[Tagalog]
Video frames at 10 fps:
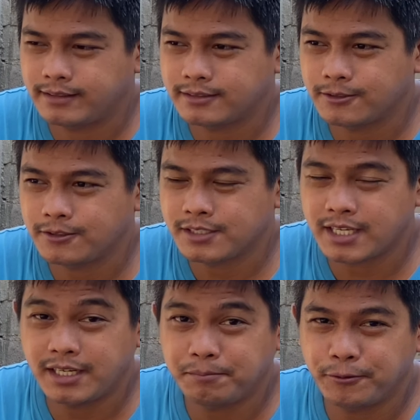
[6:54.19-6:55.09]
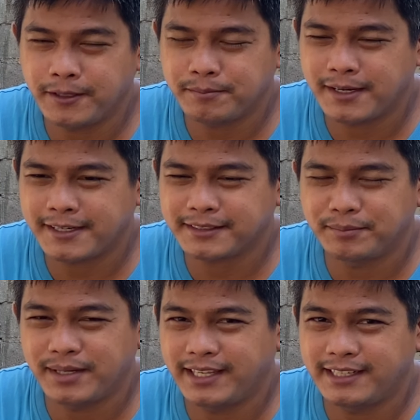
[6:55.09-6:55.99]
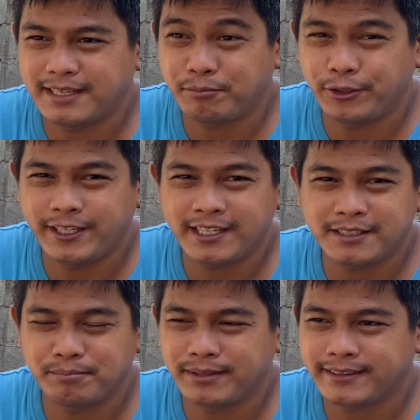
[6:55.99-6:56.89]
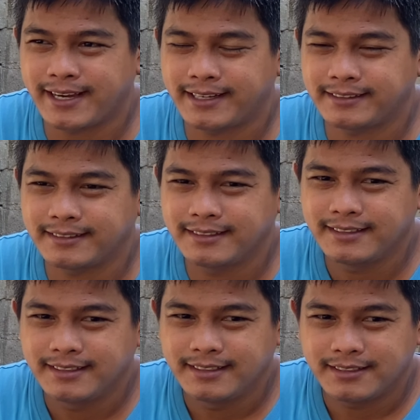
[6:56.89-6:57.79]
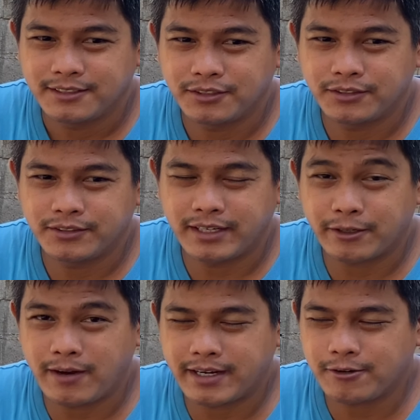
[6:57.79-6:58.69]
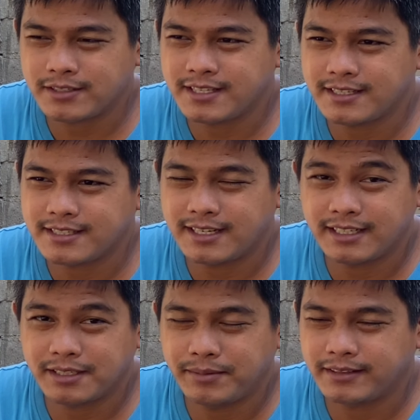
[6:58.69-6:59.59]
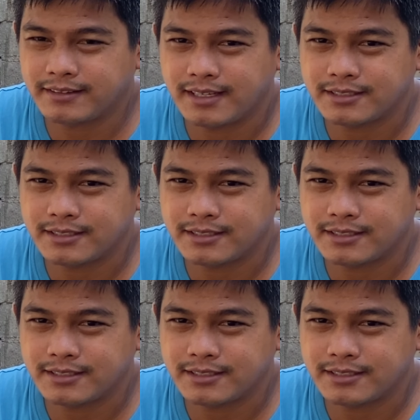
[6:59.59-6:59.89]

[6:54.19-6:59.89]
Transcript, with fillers: So isa din po yan mga katambayan na pwede natin bintahan oh araw-araw kasi yan sila nagbebenta.